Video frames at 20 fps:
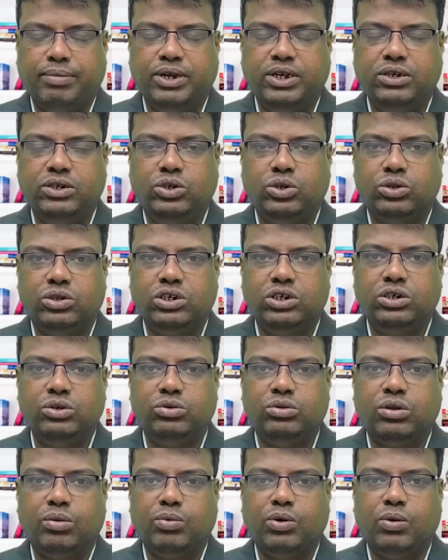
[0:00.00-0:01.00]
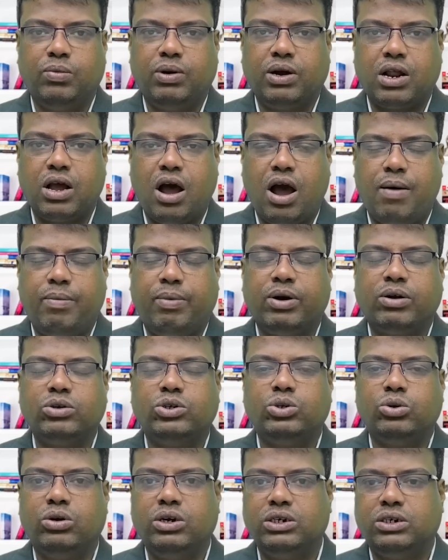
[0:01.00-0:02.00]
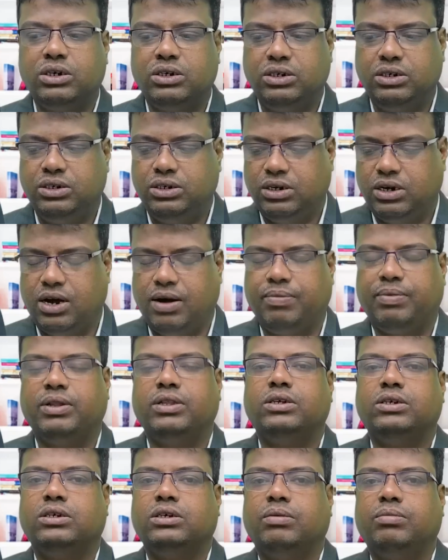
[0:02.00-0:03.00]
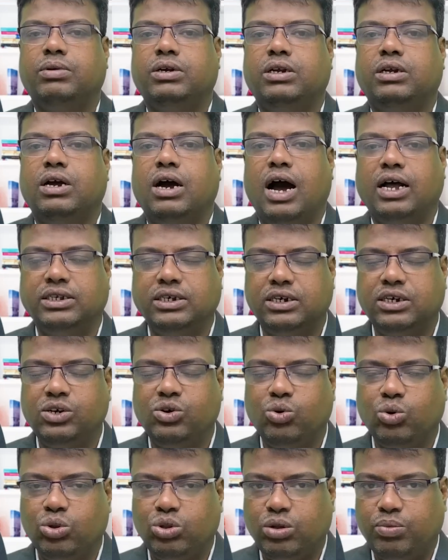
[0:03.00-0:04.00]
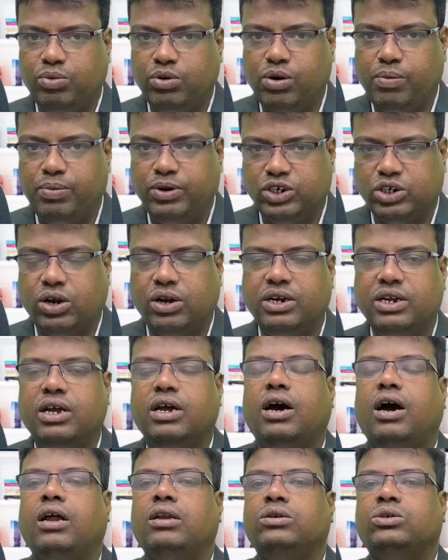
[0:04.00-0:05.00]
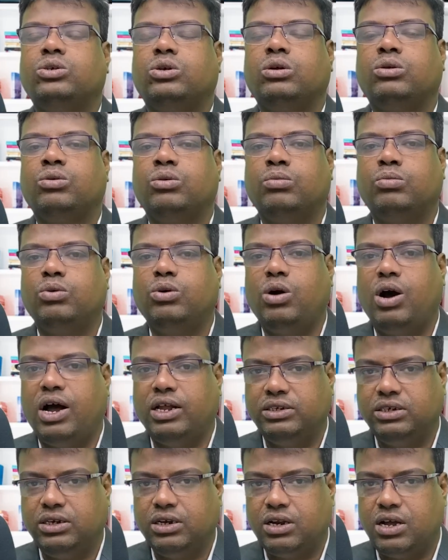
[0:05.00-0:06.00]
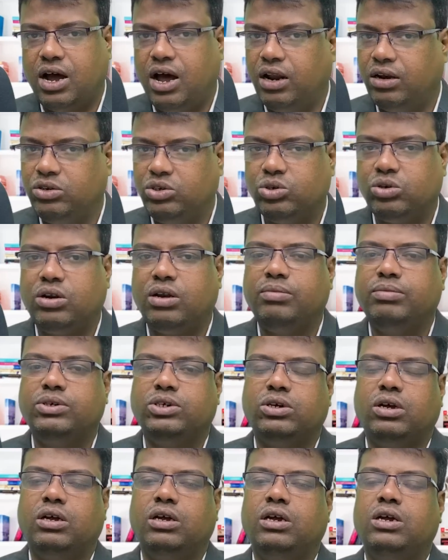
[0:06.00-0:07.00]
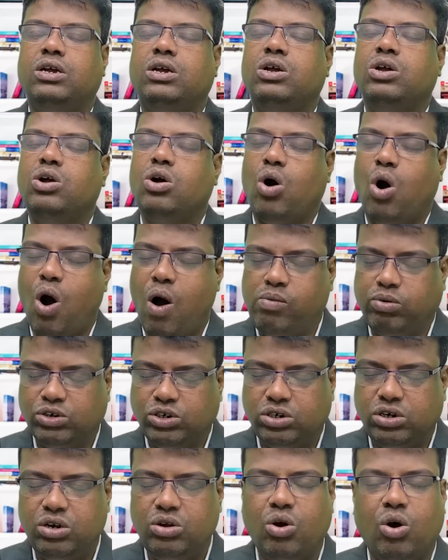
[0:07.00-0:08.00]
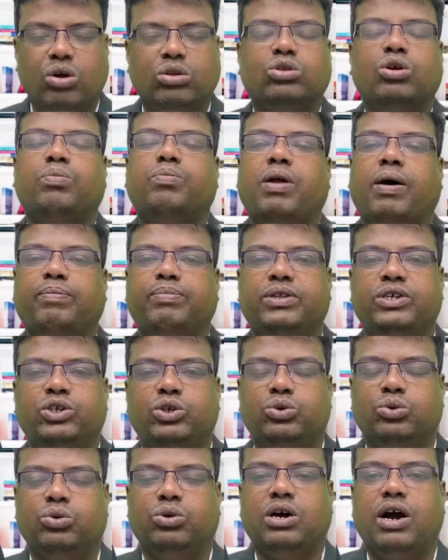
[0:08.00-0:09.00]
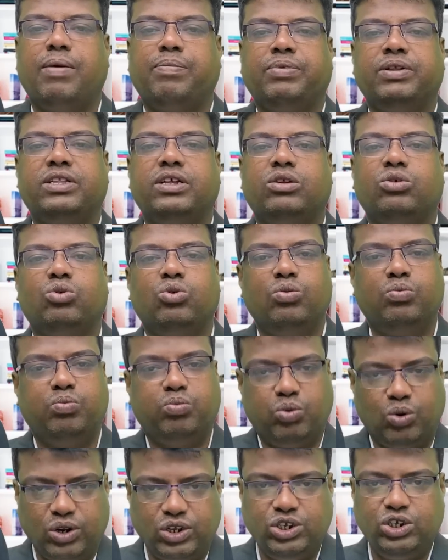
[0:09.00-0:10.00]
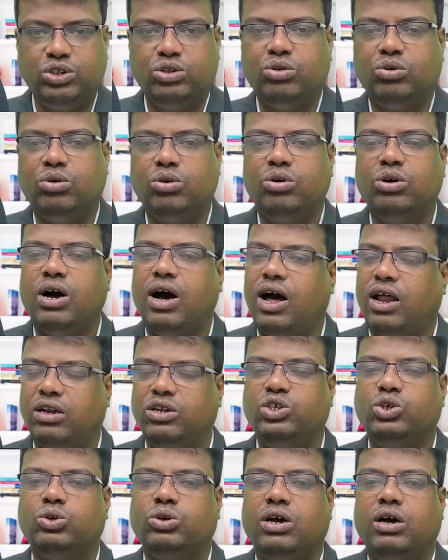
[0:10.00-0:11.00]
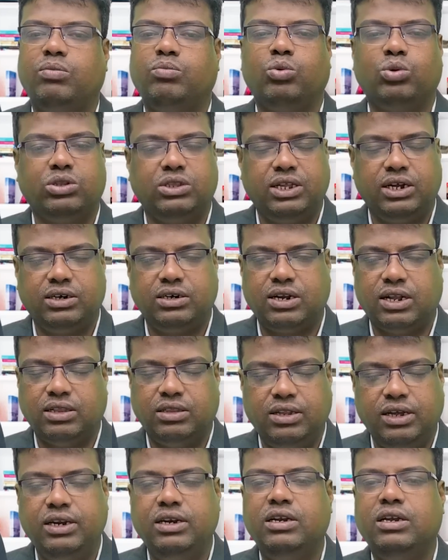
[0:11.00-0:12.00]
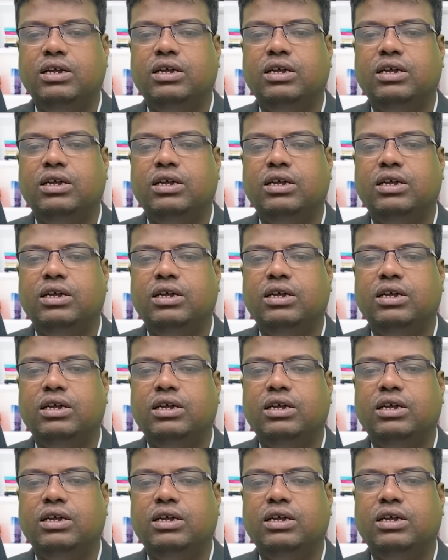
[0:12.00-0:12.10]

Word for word: আমি জ্যোতিষী উত্তম কুমার আবারও চলে এসেছি আপনাদের সামনে আজ একটি গুরুত্বপূর্ণ বিষয় নিয়ে আলোচনা করব আজকের আলোচনার বিষয় অবশ্যই অর্থপ্রাপ্তি যোগ আপনাদের খুব পরিচিত আলোচনা প্রত্যেকটা দিন